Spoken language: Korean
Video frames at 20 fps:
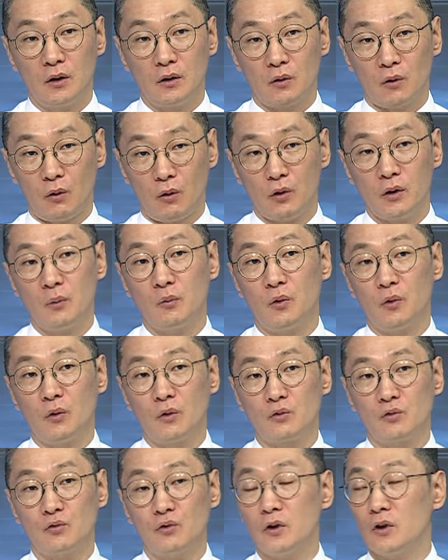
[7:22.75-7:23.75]
거의 뭐
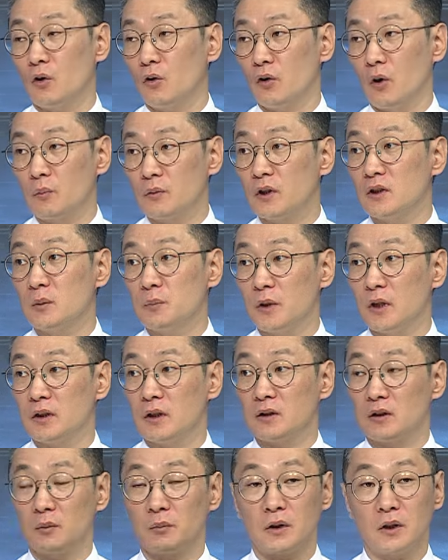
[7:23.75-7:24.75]
수출이 거의 없다시피 하지
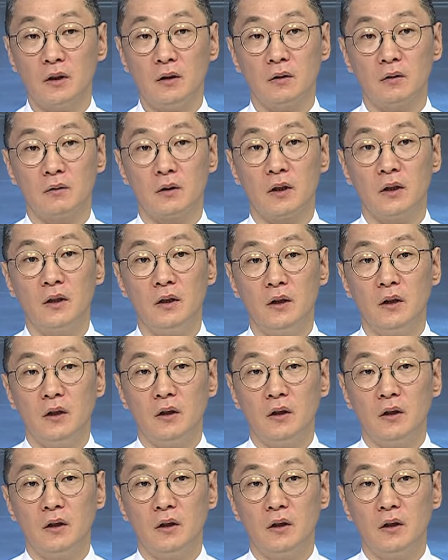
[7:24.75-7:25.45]
않습니까? 근데 네.